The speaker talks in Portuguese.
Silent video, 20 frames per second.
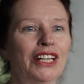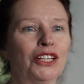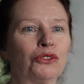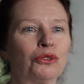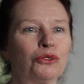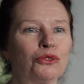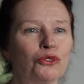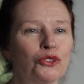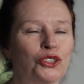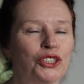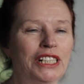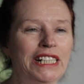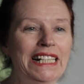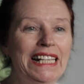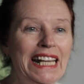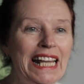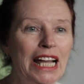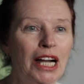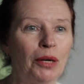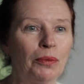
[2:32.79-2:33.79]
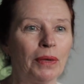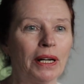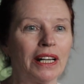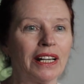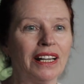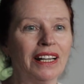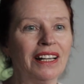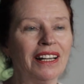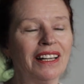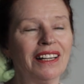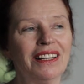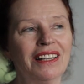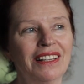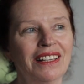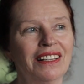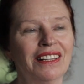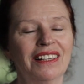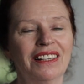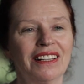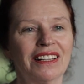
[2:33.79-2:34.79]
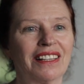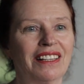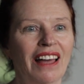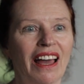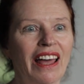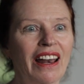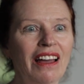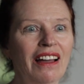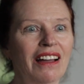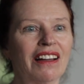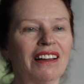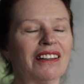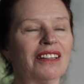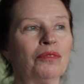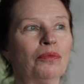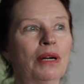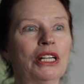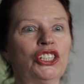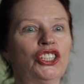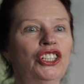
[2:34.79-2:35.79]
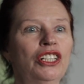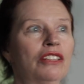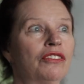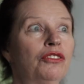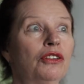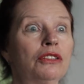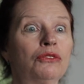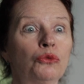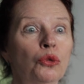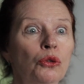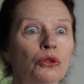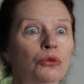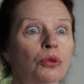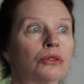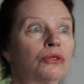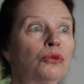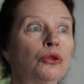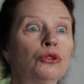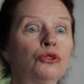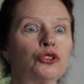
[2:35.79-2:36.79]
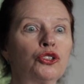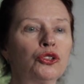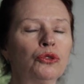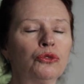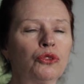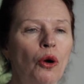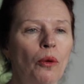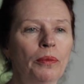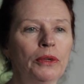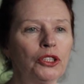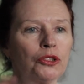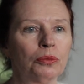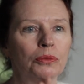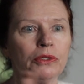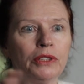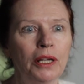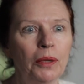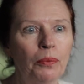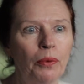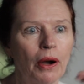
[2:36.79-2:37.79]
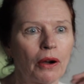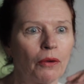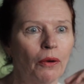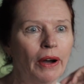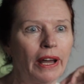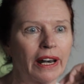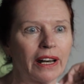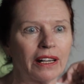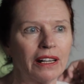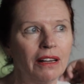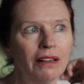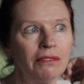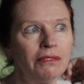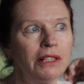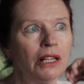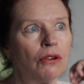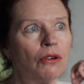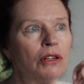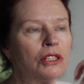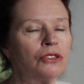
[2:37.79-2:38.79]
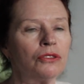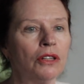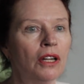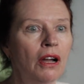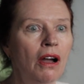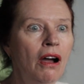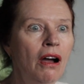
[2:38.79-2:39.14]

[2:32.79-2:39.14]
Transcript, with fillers: dentro do cinema, né? Que era, imagina, foi tudo, tudo junto ao mesmo tempo agora, né? Era um negócio,